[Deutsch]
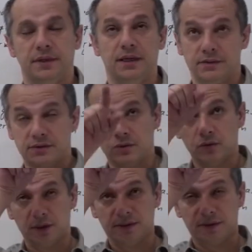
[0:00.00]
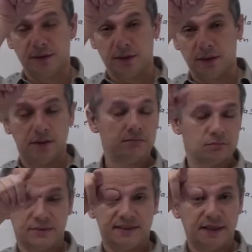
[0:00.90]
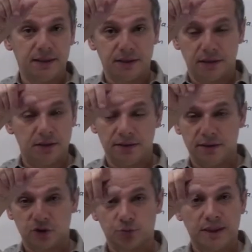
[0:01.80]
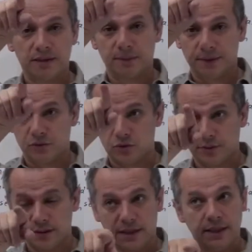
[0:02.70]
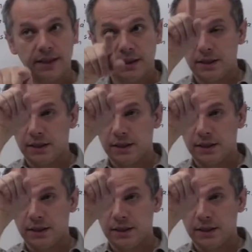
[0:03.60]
Also Sie gucken jetzt in Ihrer Zeile, in Ihrer Spalte dabei 0,3